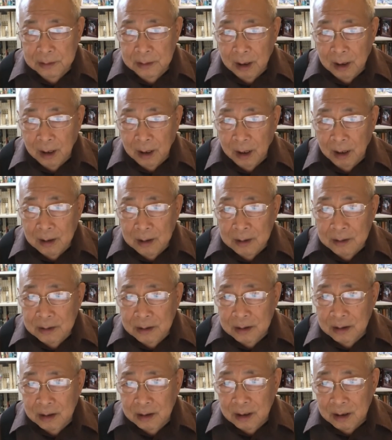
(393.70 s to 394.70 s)
啊。这
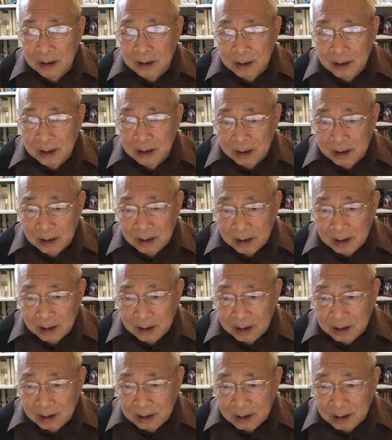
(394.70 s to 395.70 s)

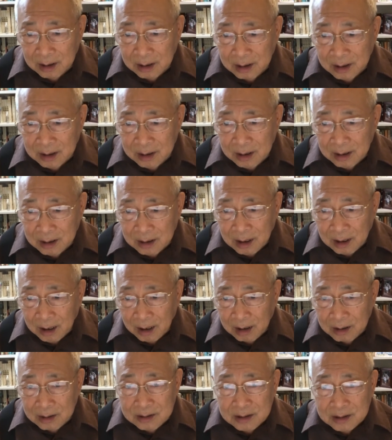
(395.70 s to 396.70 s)
个
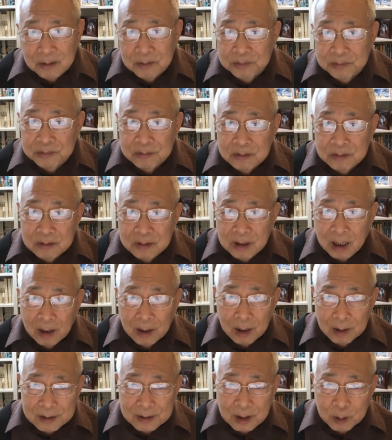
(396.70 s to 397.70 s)
啊，政府
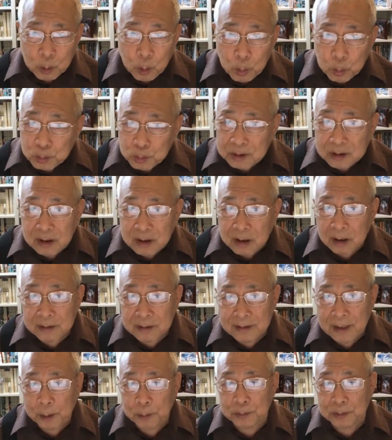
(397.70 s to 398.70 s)
啊，这个公司的
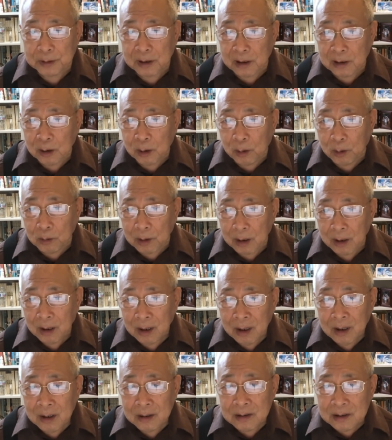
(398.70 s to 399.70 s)
待遇是很好的。
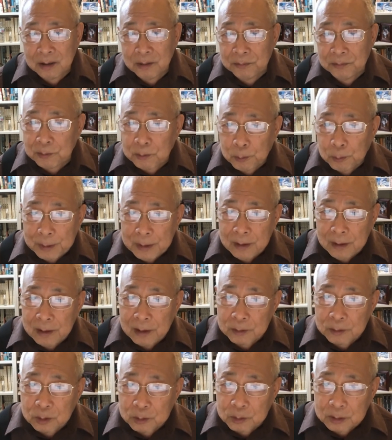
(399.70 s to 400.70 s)
政府唯一的
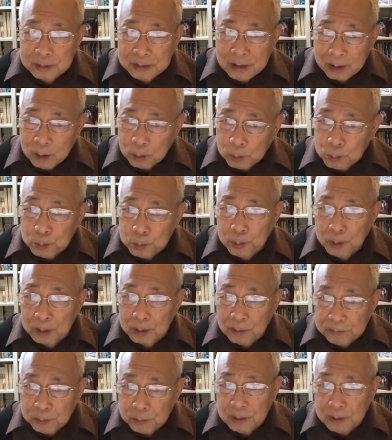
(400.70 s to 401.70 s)
就是将来公务员
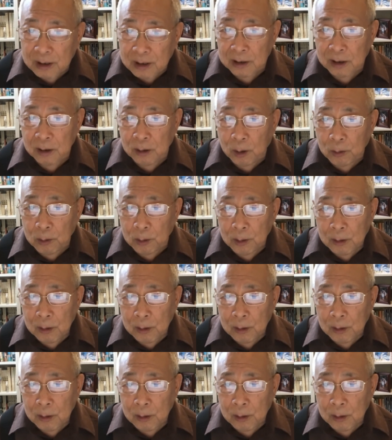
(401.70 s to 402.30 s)
的福利很好